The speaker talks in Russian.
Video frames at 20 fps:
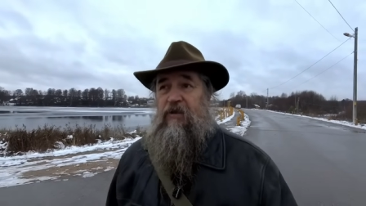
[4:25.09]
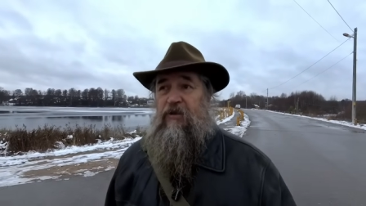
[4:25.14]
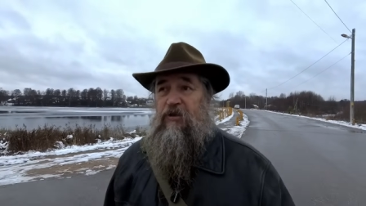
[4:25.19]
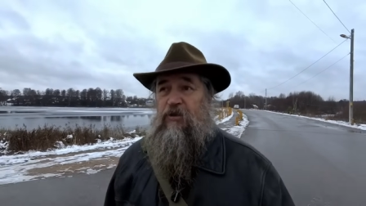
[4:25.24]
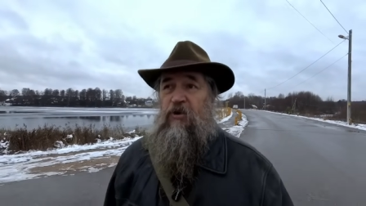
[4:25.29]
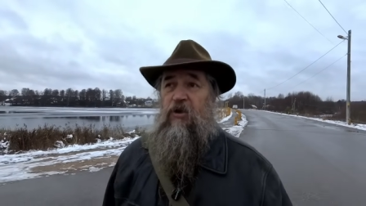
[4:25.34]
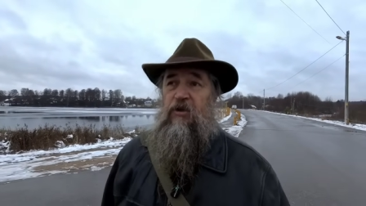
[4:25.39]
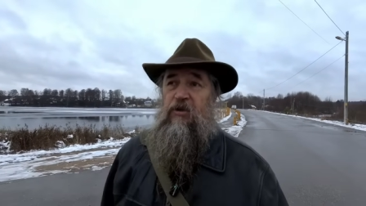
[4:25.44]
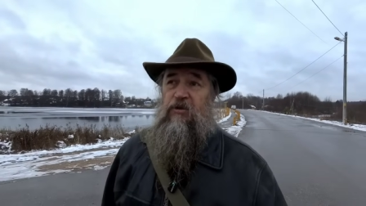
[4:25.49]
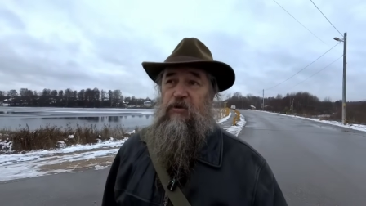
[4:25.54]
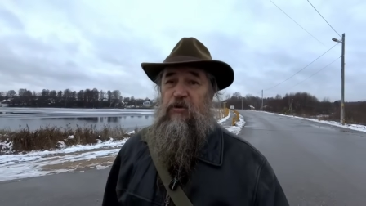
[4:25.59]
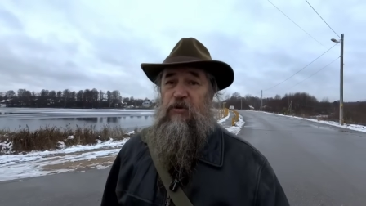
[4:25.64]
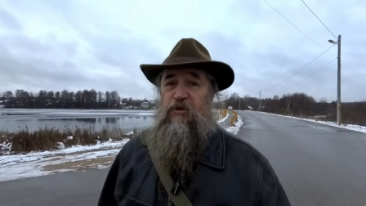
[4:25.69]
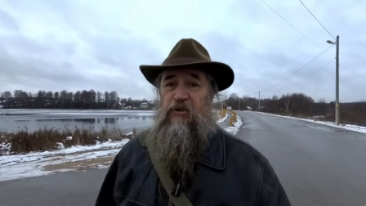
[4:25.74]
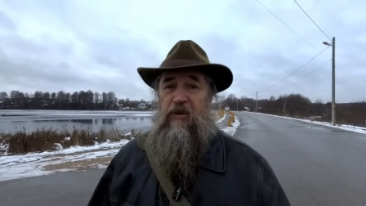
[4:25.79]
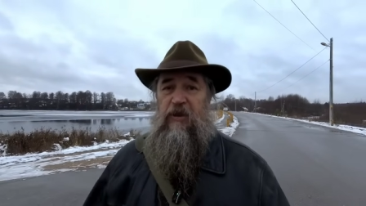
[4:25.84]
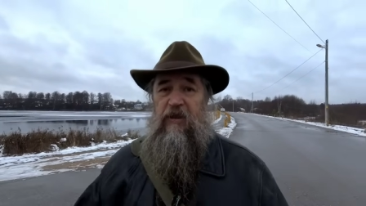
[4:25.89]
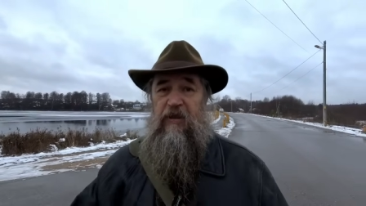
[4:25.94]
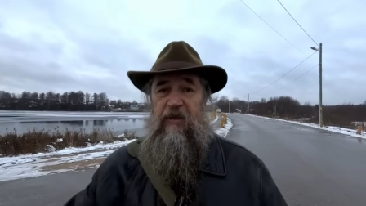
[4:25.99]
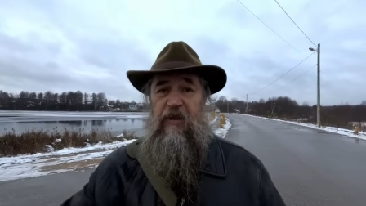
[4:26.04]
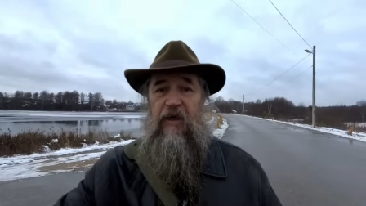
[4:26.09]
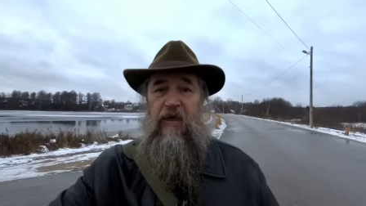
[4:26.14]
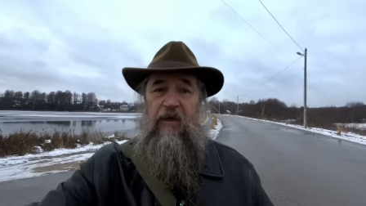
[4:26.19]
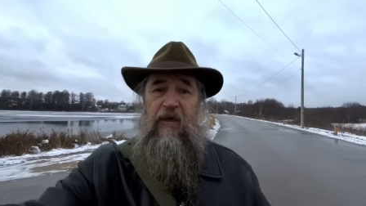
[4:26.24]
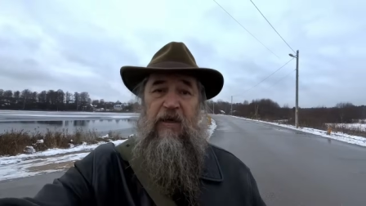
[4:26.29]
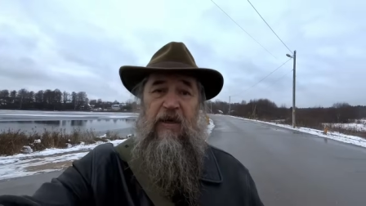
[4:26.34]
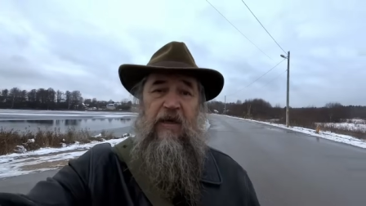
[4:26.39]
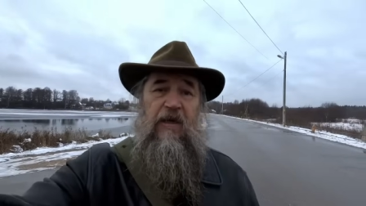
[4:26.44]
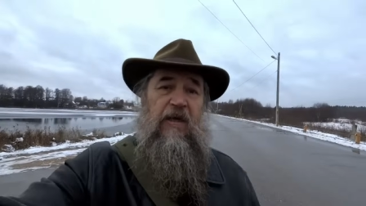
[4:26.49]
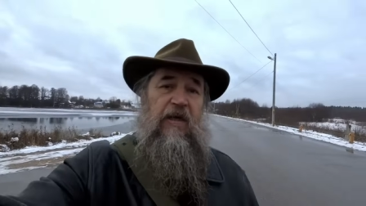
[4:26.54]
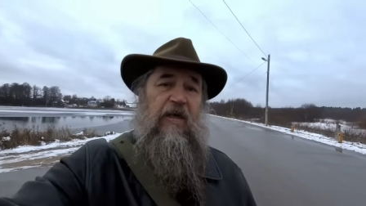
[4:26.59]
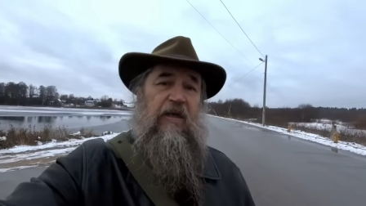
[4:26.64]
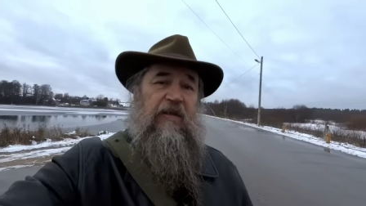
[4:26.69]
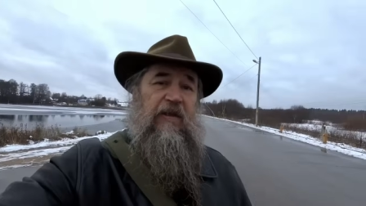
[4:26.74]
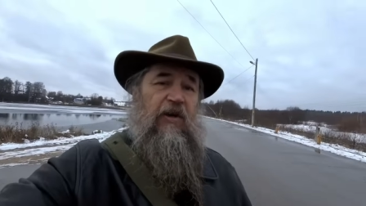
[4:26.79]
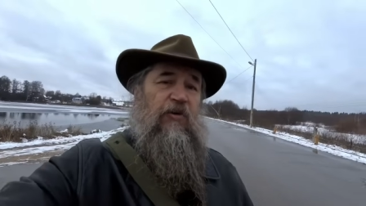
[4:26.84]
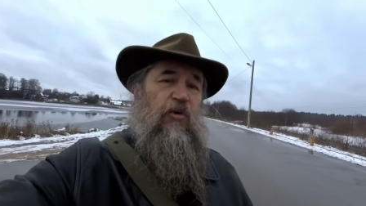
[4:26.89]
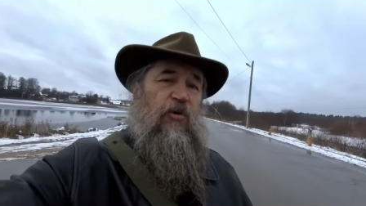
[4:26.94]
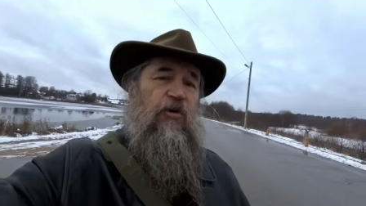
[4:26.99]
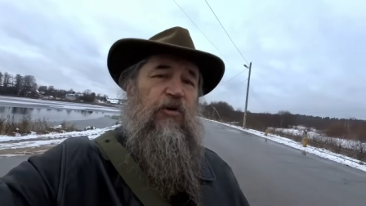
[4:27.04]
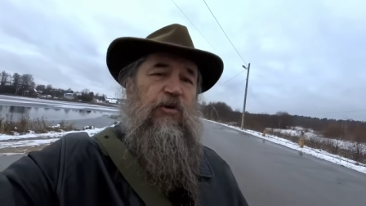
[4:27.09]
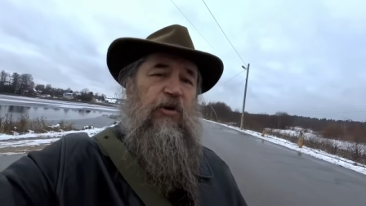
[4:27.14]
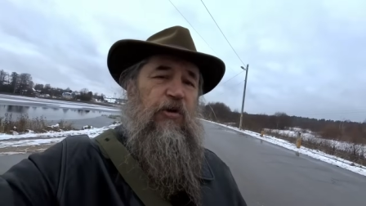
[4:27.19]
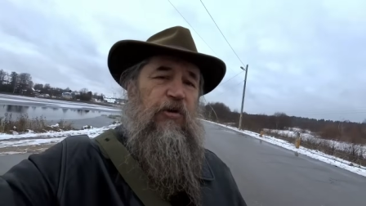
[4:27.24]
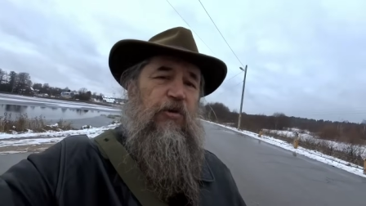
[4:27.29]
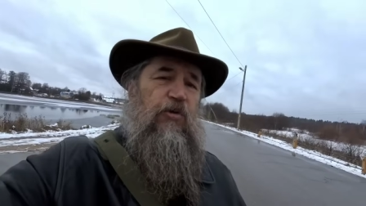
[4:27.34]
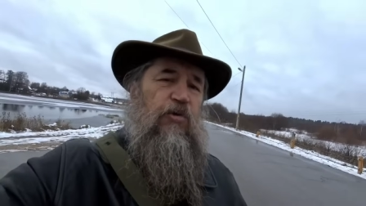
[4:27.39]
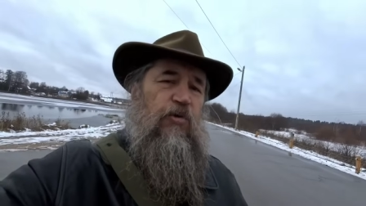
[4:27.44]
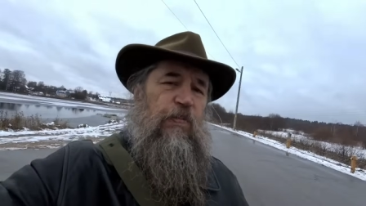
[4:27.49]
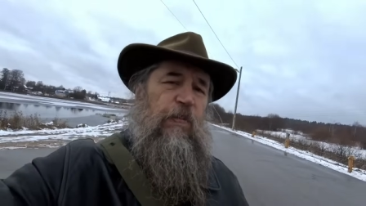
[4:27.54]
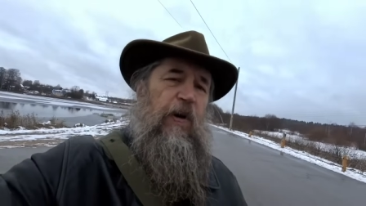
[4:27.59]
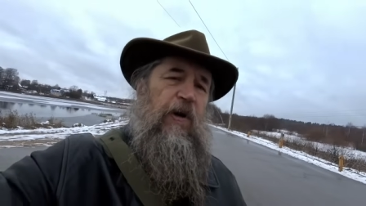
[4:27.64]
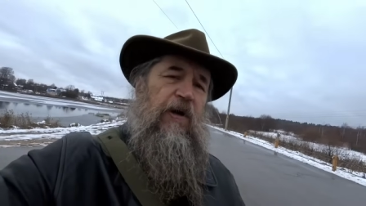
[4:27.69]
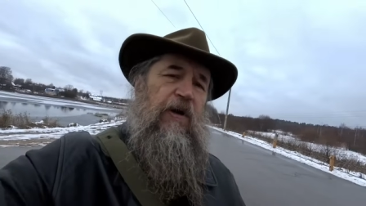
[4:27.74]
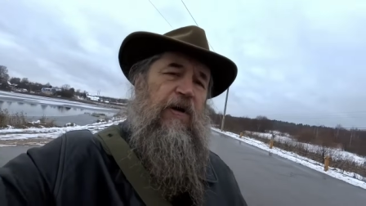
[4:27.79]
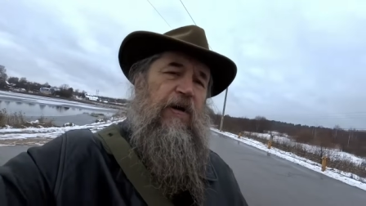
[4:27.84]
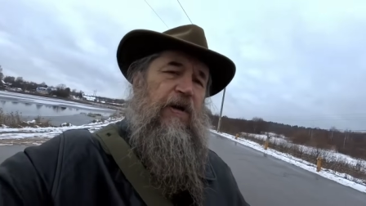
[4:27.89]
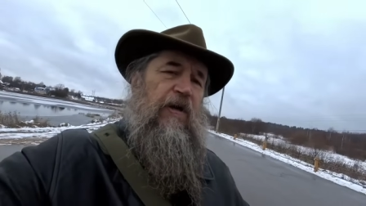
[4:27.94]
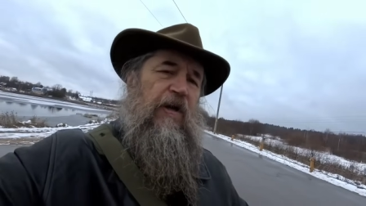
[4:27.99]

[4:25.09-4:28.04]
еще и создали такой клуб,